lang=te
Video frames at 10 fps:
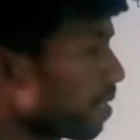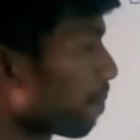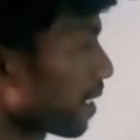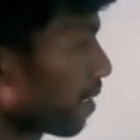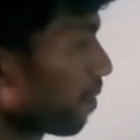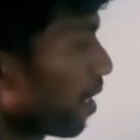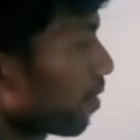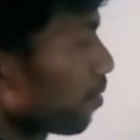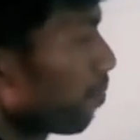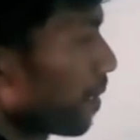ఏప్రిల్ ఇరవై
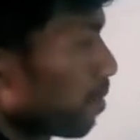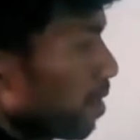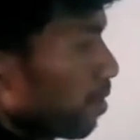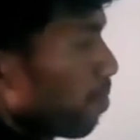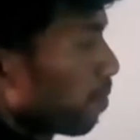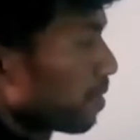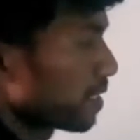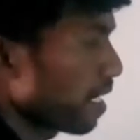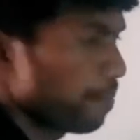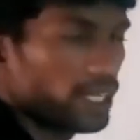నాలుగు పంతొమ్మిది వందల తొంభై మూడు
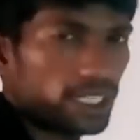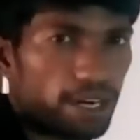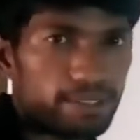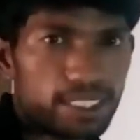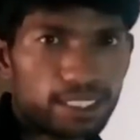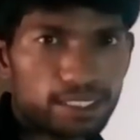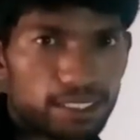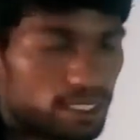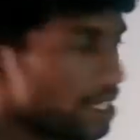నుంచి అమల్లోకి రావడం జరిగింది